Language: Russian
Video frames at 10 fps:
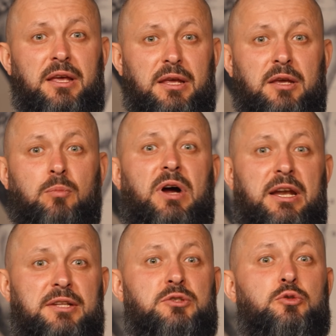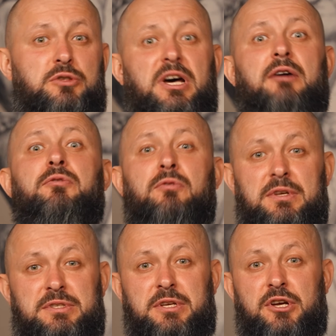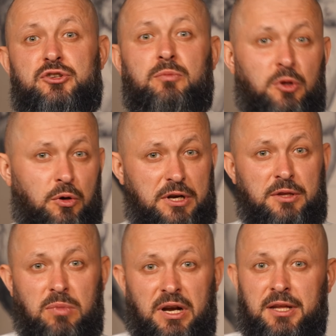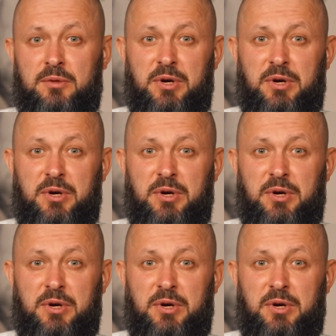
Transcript: и болит сустав у вас, скажем, локоть болит,